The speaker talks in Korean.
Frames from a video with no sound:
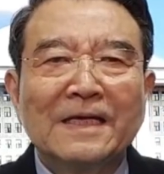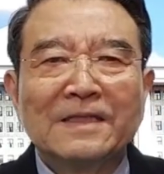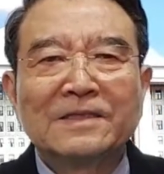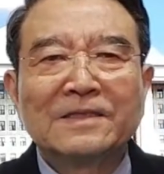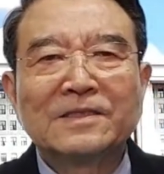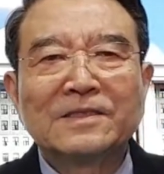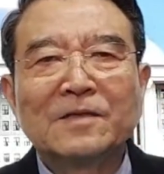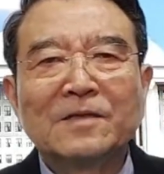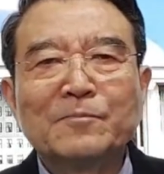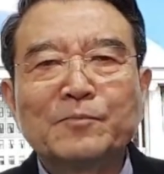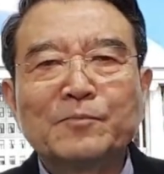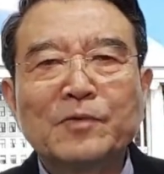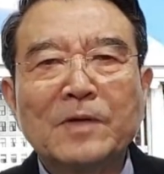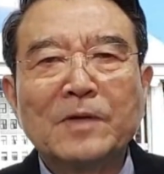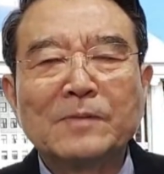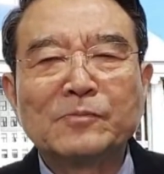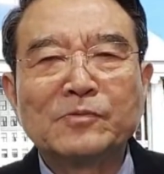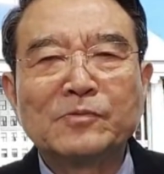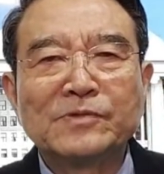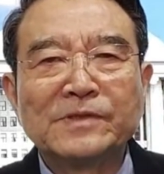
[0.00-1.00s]

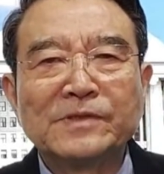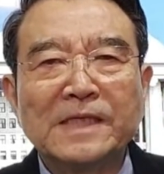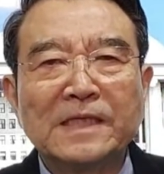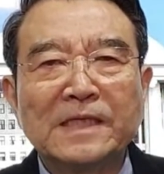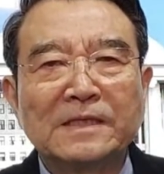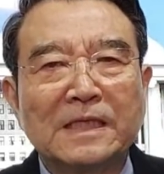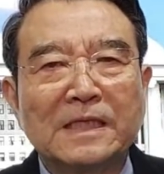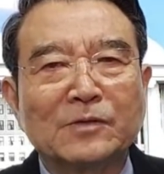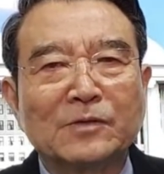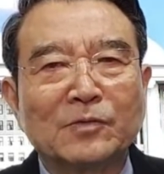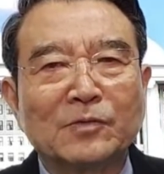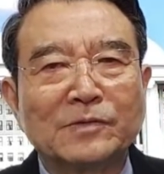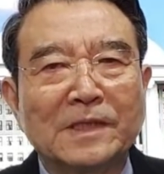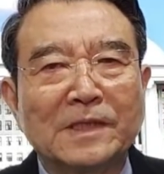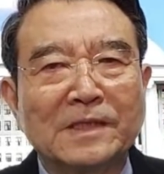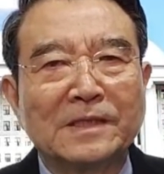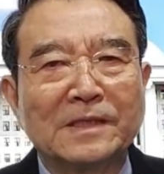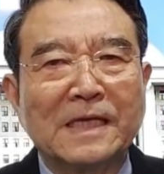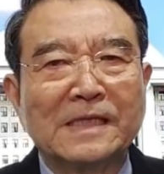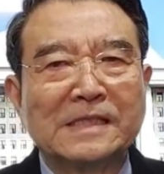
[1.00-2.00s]
트럼프와 문재인
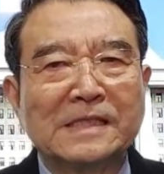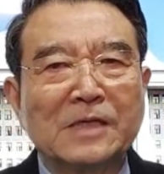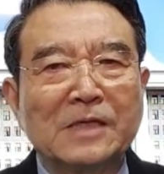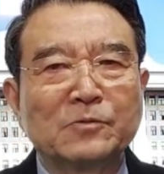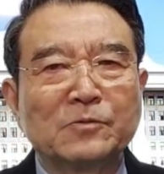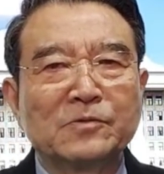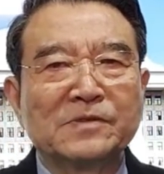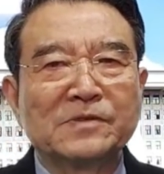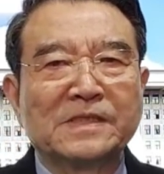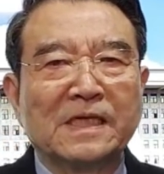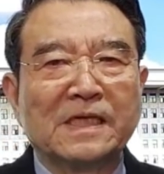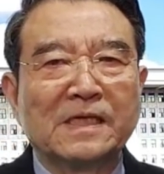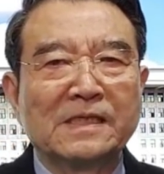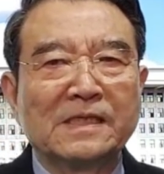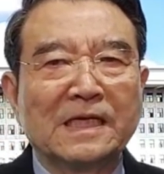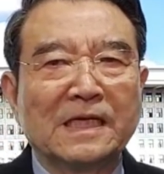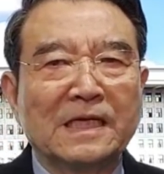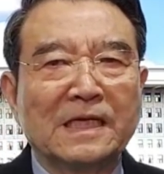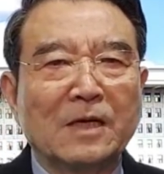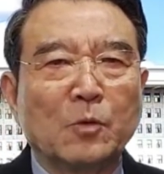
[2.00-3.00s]
대통령이 내세우는
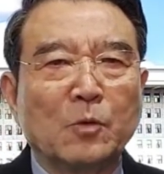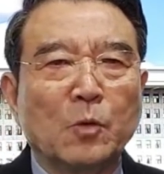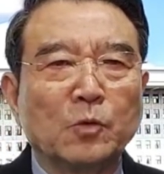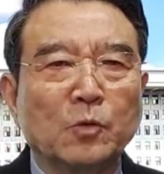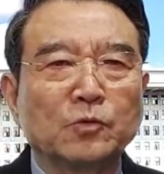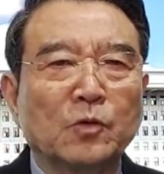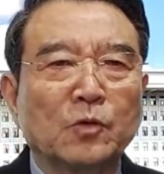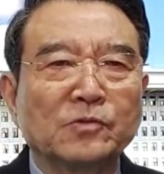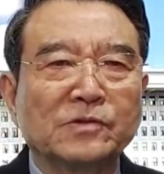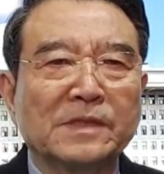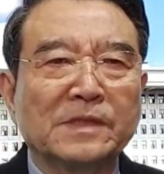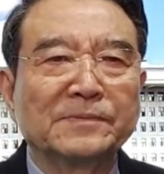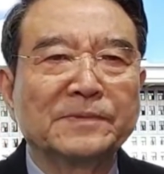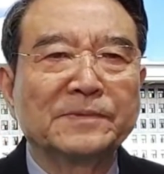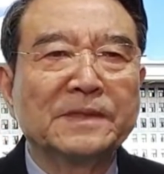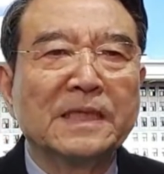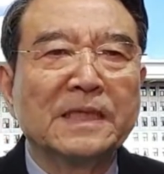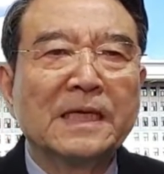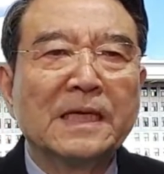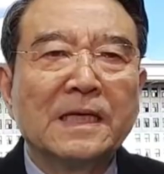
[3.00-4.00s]
전략의
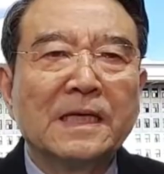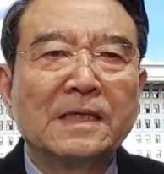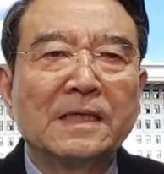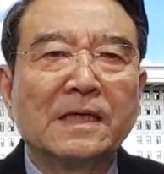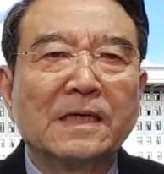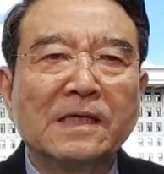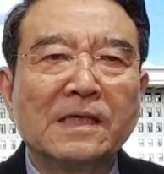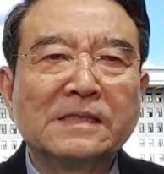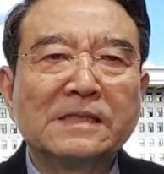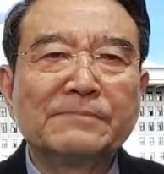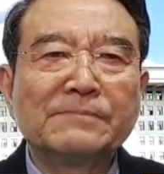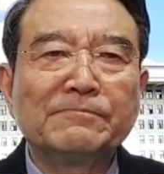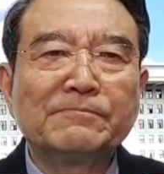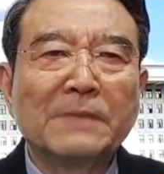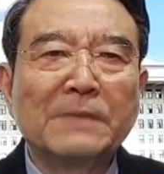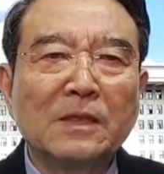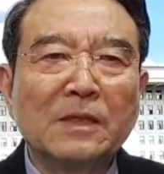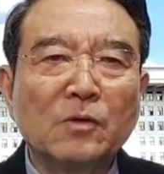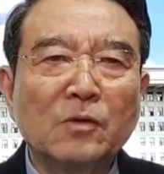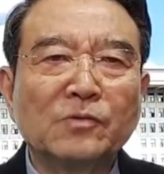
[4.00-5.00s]
공통점은
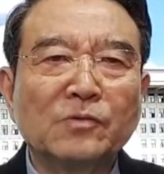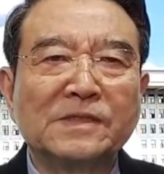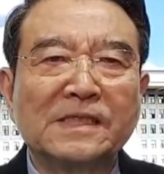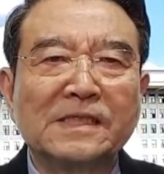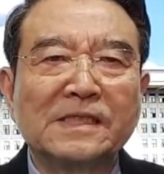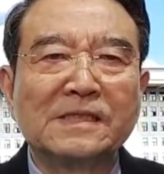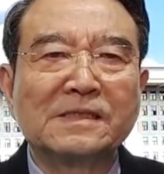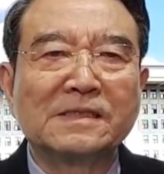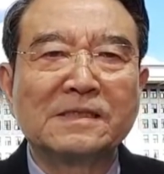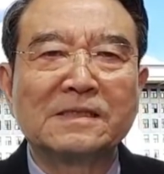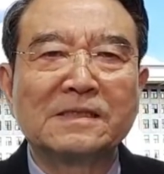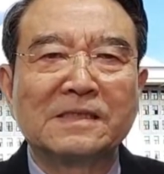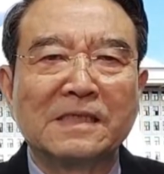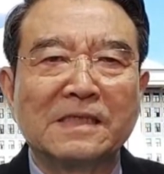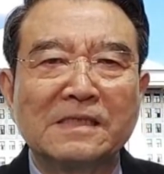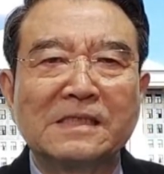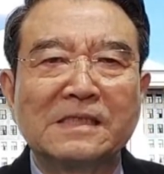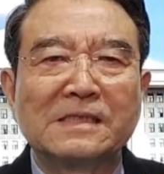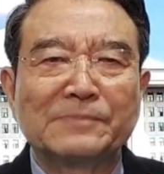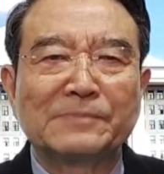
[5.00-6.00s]
거짓말로 지지층을
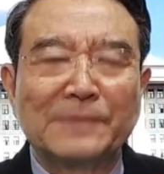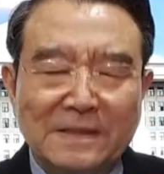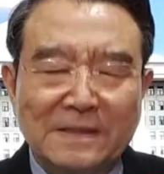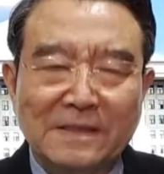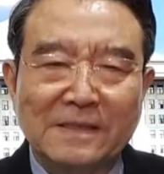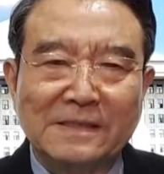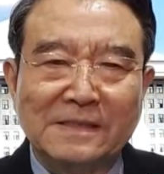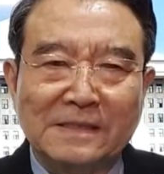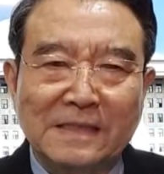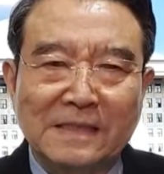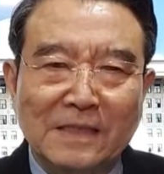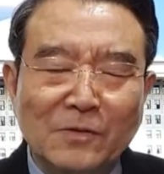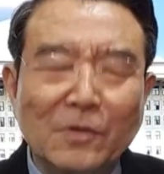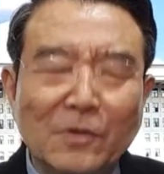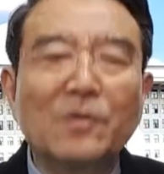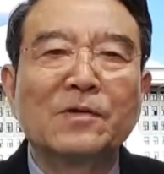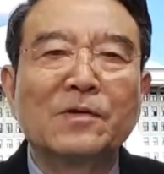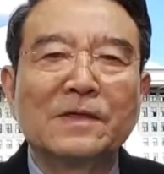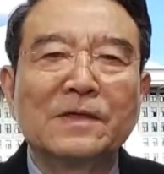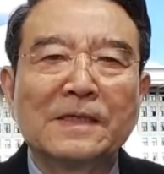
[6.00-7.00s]
결집하는
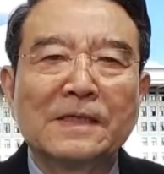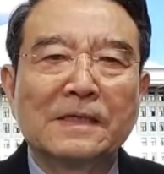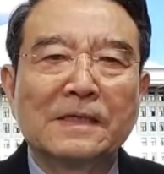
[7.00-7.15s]
것이라고